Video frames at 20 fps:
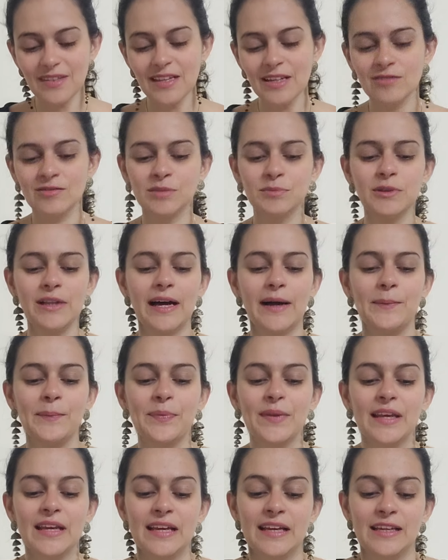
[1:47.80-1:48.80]
Vamos lá.
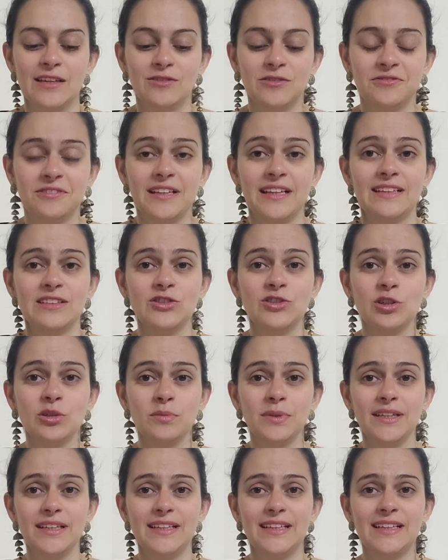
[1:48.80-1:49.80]
vou falar
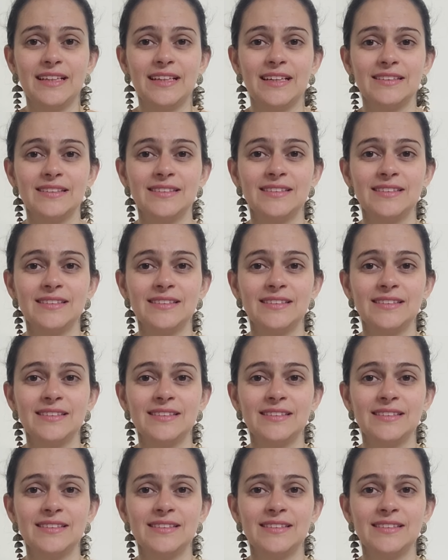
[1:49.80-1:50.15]
sobre uh,